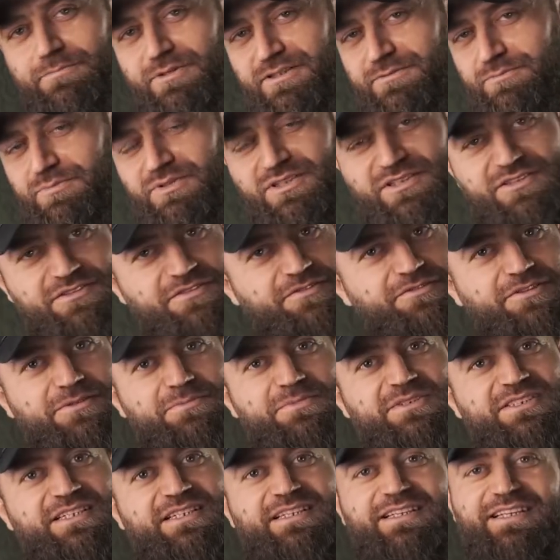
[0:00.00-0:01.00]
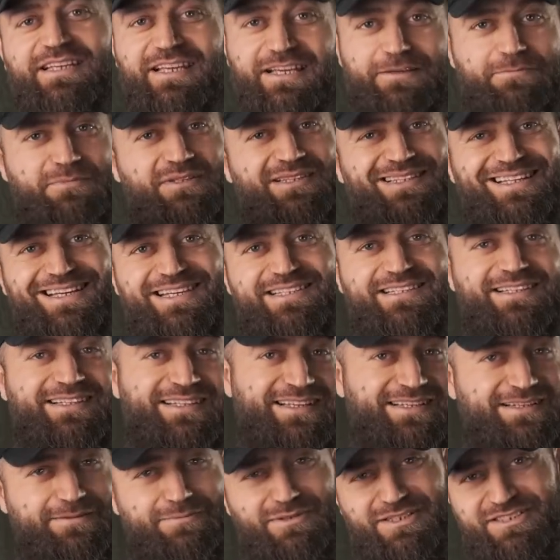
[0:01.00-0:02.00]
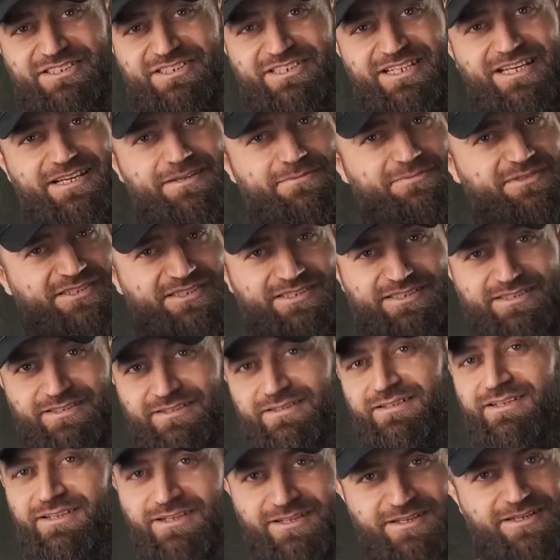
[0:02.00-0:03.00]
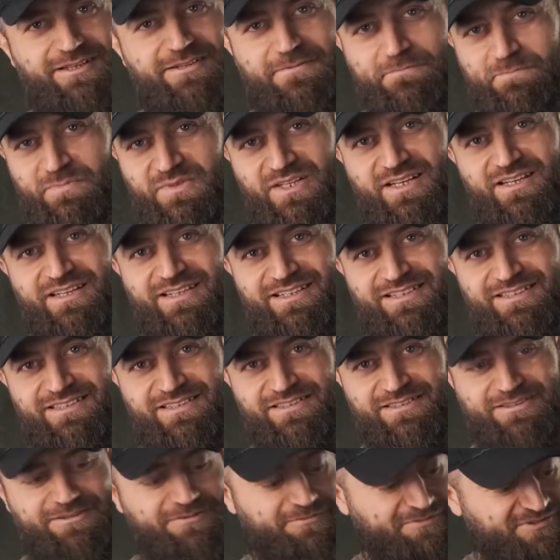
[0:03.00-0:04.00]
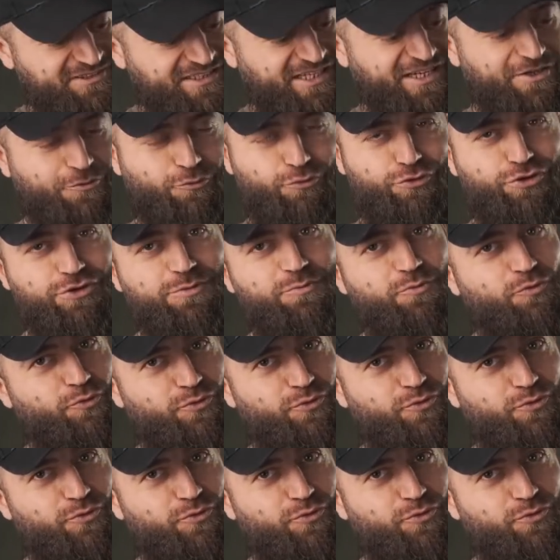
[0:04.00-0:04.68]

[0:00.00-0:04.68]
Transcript: подписываемся и обязательно обращаемся а, за оружием.